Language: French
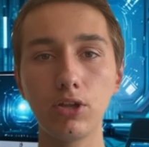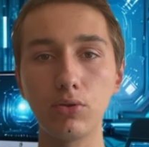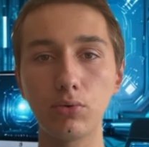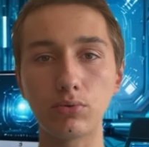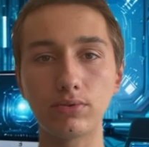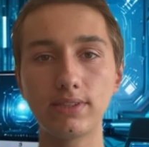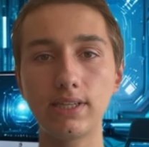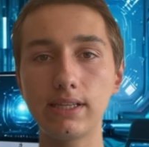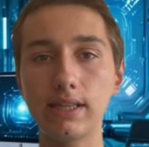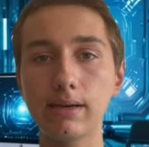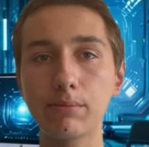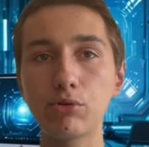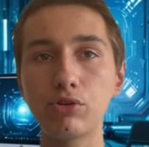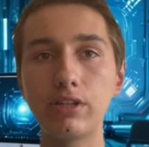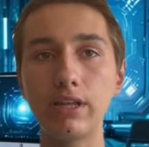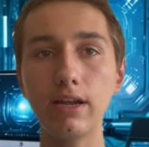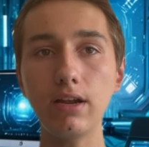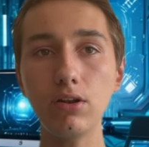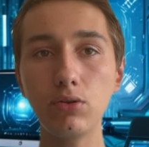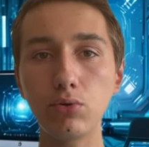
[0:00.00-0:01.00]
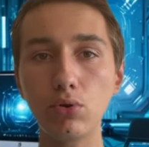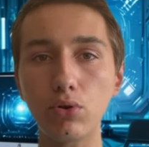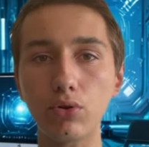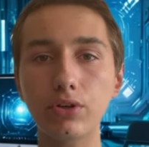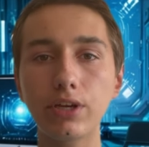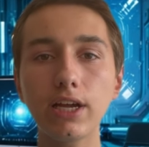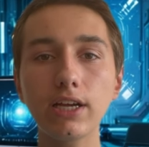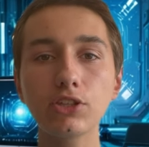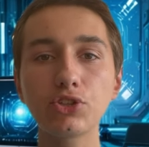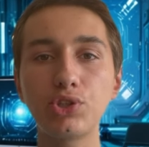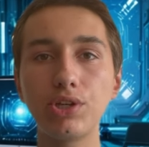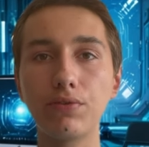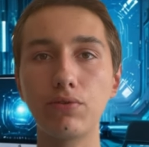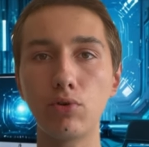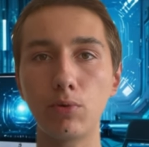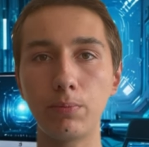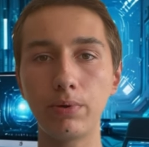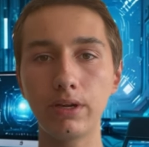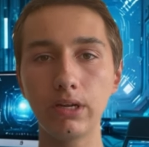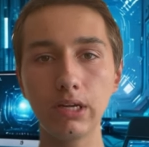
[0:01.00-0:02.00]
Donc c'est un modèle de langage
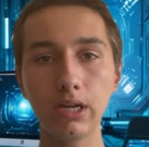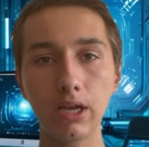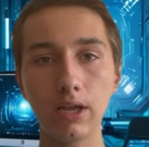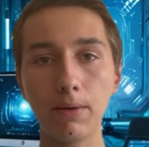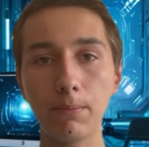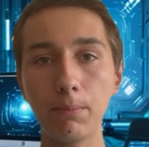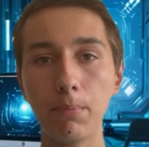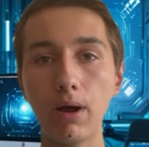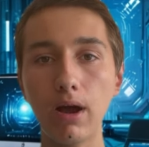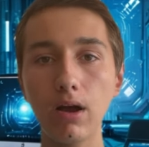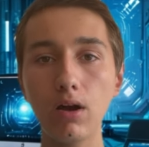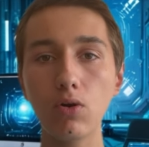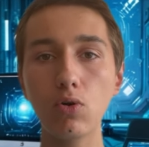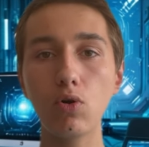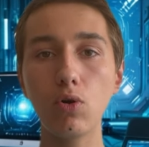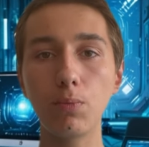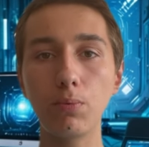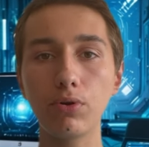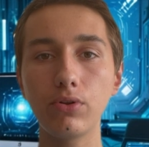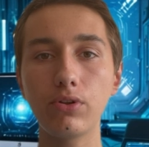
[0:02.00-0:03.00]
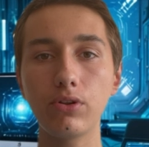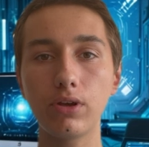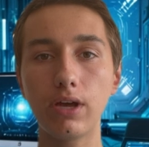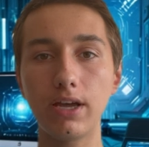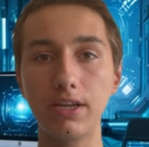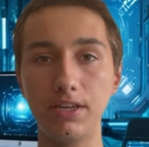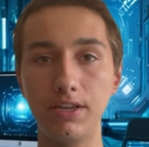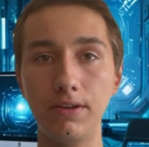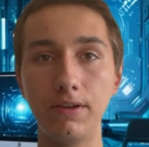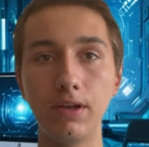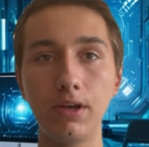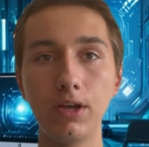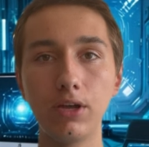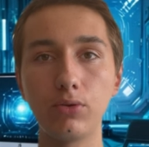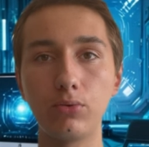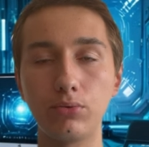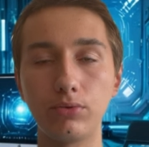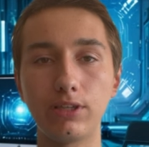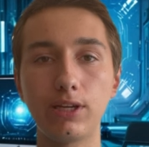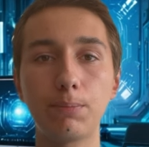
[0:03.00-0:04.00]
développé par OpenAI,
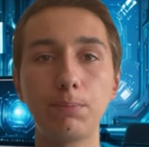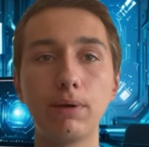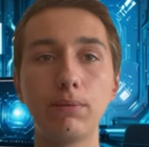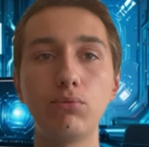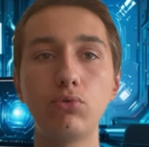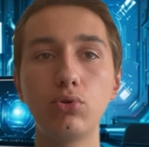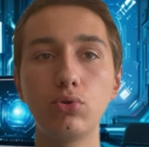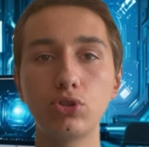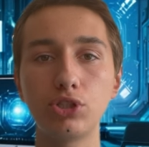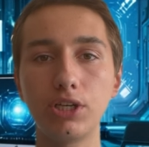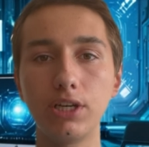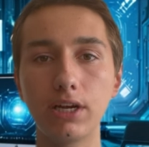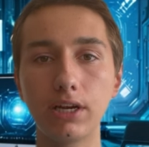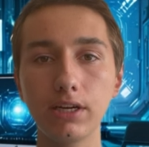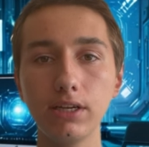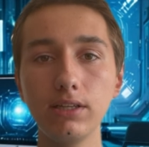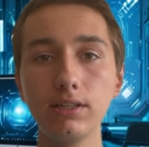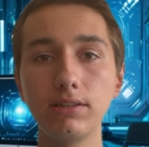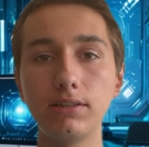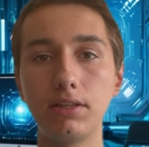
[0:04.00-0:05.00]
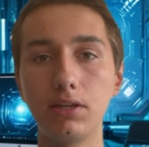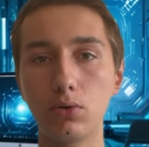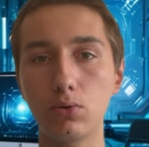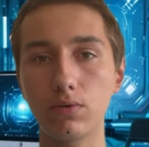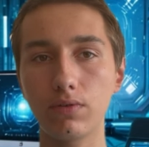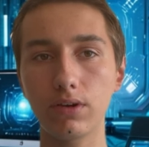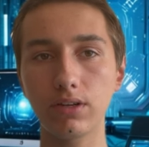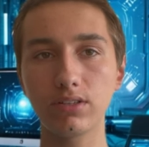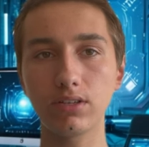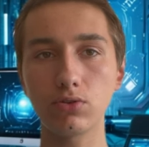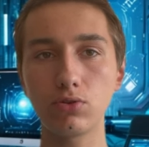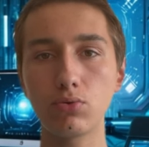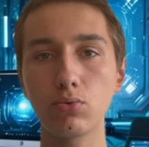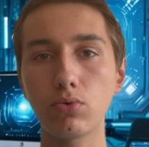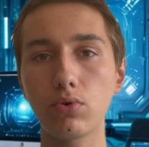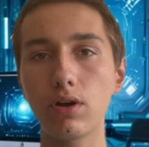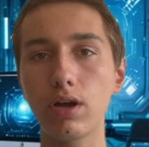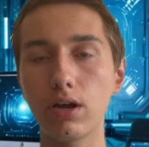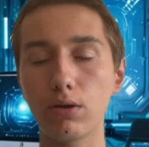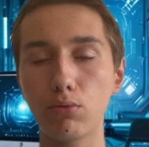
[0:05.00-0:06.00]
donc capable de générer des
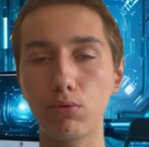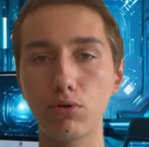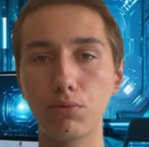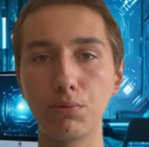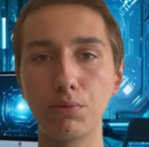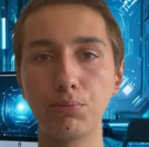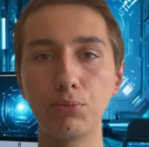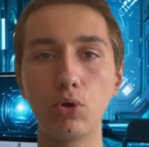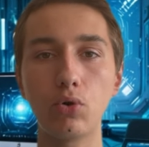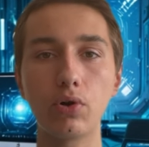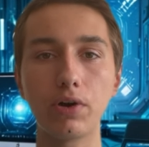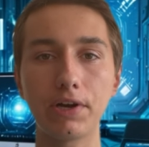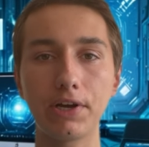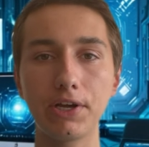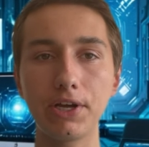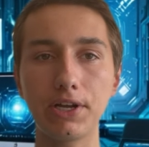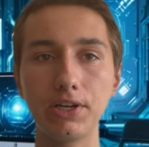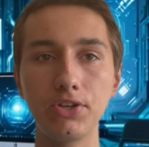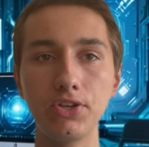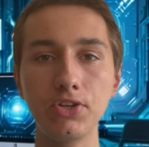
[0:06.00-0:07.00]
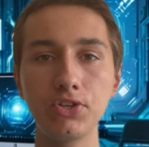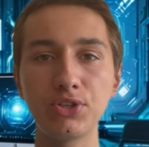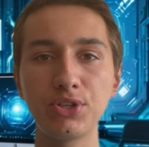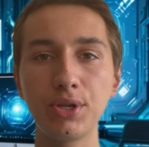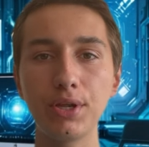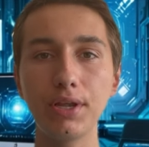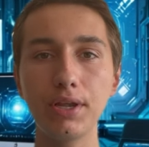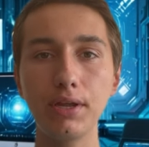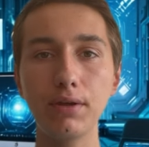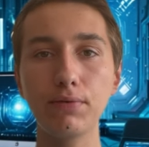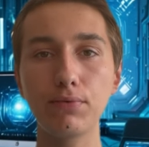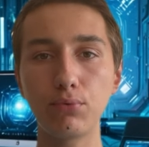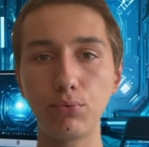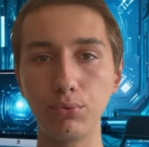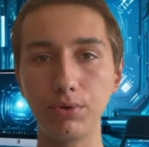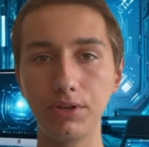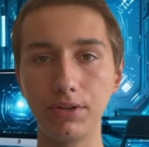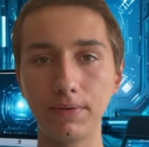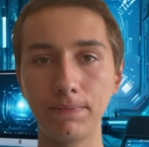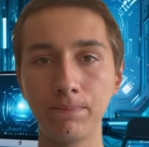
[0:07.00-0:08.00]
conversations incroyablement réalistes et
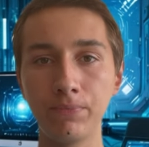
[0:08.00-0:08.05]
fluides